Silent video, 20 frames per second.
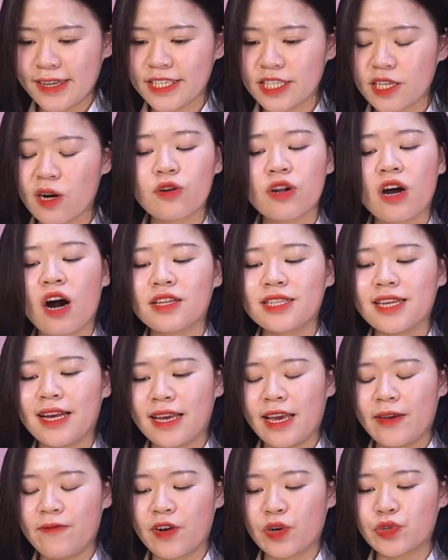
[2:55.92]
Sau đó thì
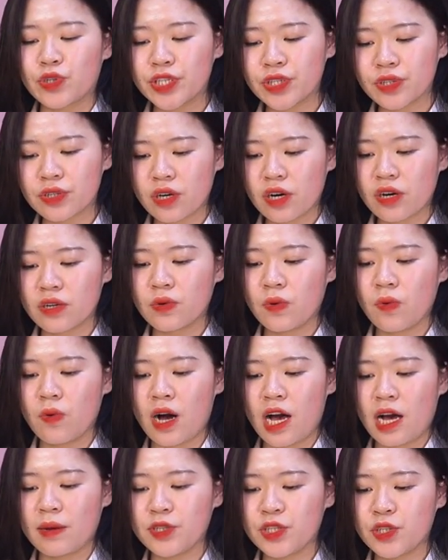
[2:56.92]
anh em vào Discord
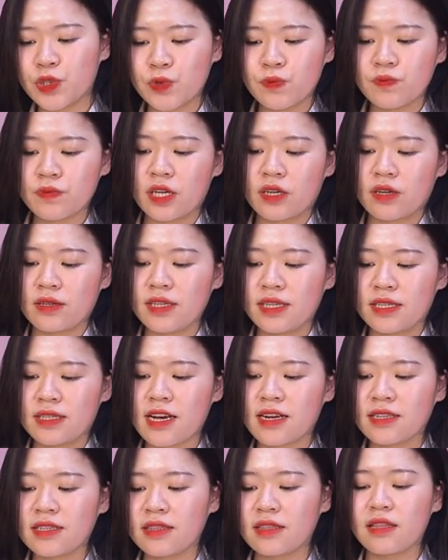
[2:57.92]
của Arbitrum để có thể
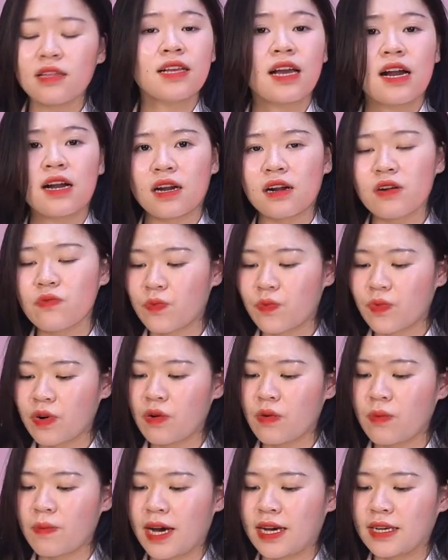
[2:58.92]
xác nhận tất cả các
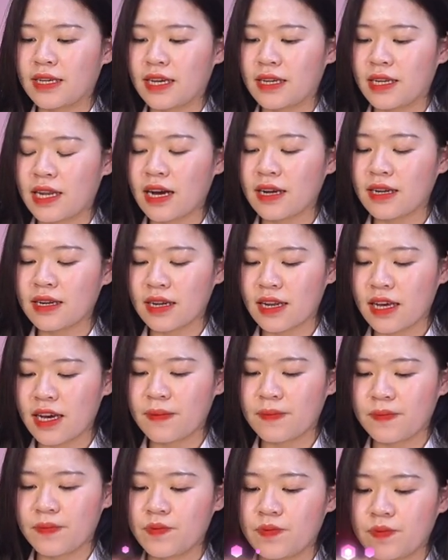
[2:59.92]
role mà anh em đã
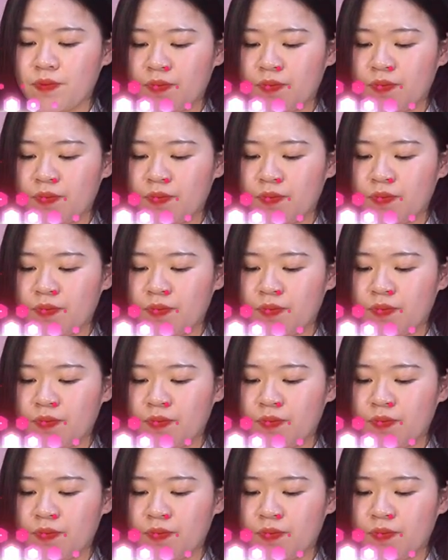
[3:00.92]
claim.